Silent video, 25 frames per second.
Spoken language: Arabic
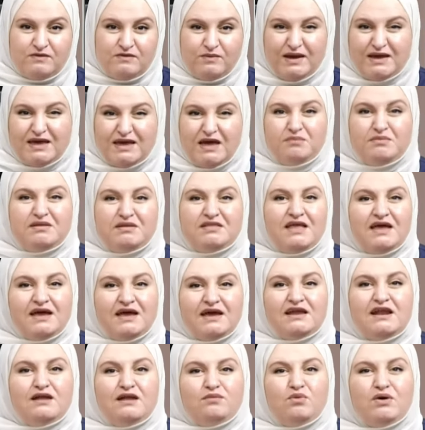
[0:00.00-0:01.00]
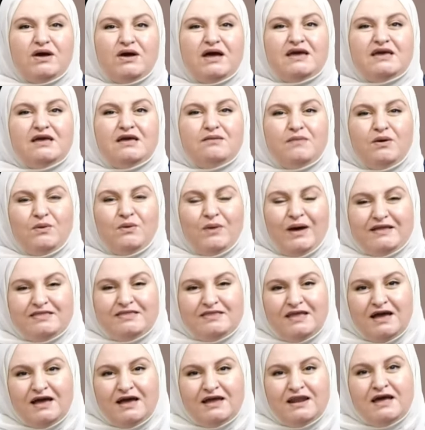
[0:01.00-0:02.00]
سواء كان من داخل المخيم أو
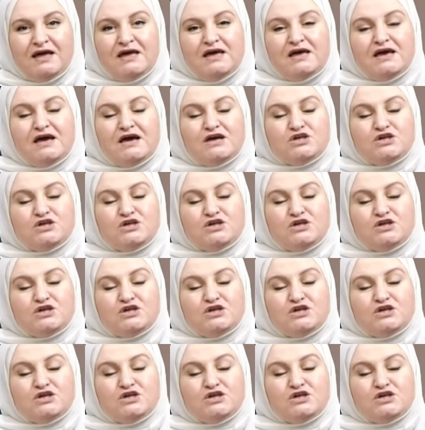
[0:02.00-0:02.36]
حتى على